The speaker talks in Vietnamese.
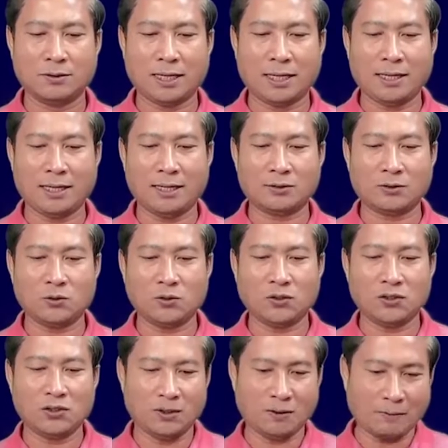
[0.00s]
khai à xuất
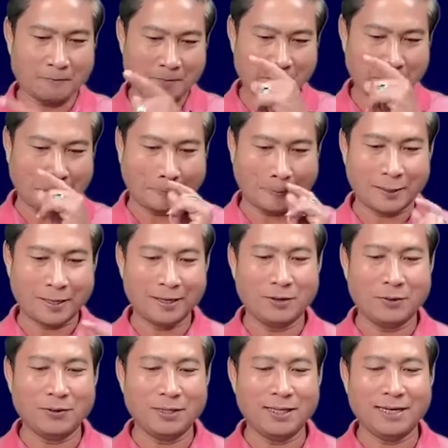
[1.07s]

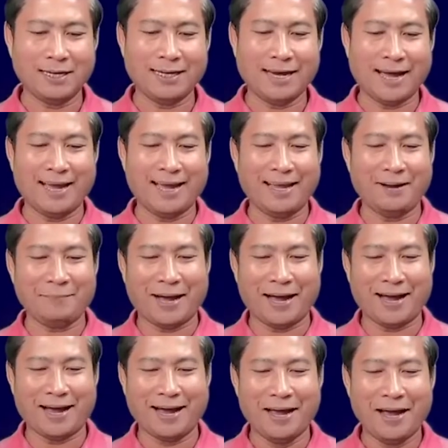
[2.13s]
khuy ấy đại
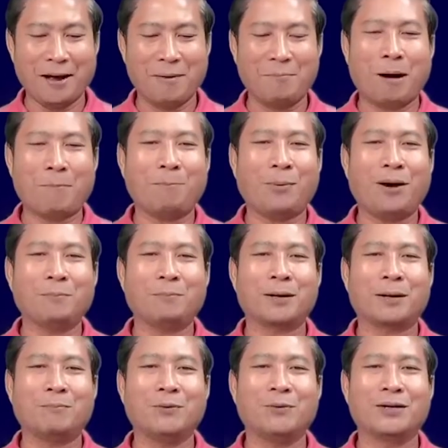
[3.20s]
bà mà pon
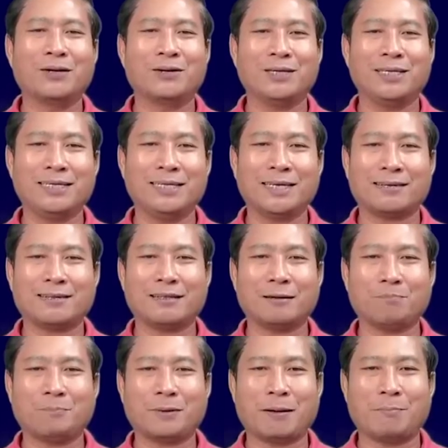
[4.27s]
pram buôn rối chất
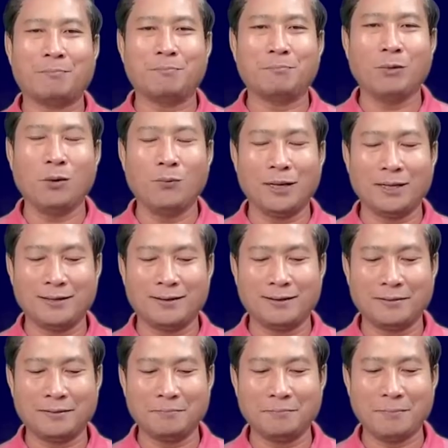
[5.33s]
sập pram buôn
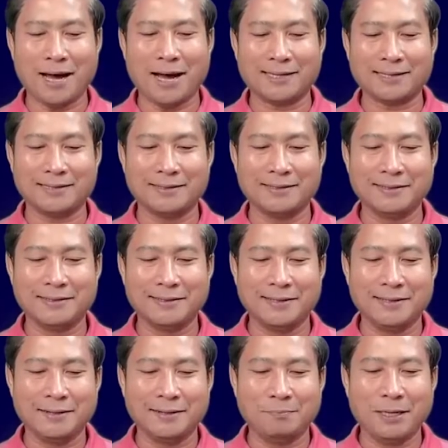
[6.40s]
bạn
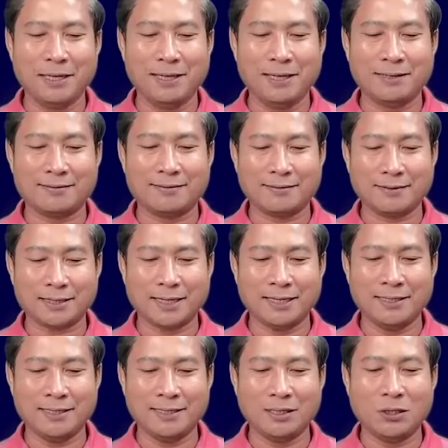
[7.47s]

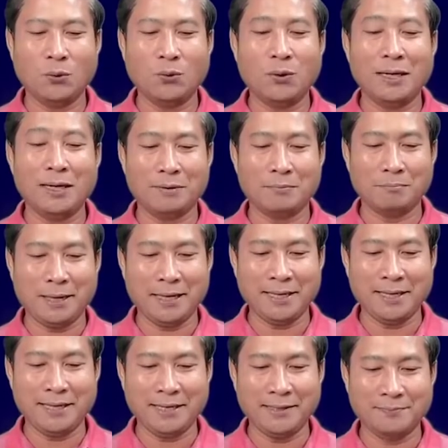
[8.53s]
pizray khuy lịch
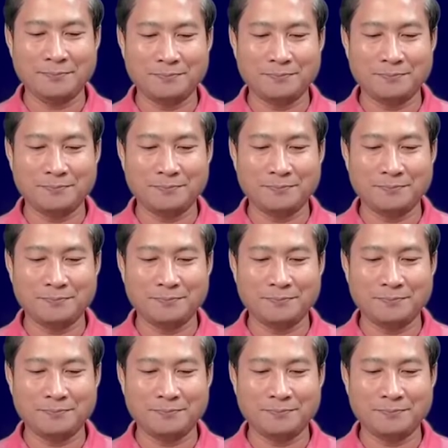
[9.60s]
bay nè